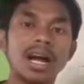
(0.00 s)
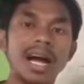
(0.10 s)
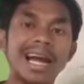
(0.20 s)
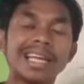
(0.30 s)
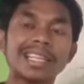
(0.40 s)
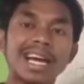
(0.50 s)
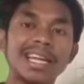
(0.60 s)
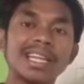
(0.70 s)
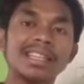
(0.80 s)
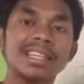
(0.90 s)
eh,
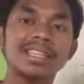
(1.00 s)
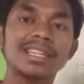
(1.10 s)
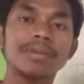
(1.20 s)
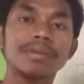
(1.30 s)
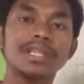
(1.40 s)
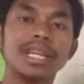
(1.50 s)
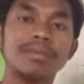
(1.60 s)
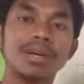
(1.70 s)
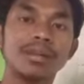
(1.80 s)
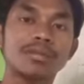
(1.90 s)
ayat-ayat yang terdapat dalam
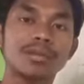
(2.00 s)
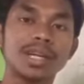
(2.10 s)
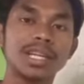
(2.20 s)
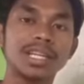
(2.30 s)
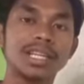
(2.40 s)
Al-Quran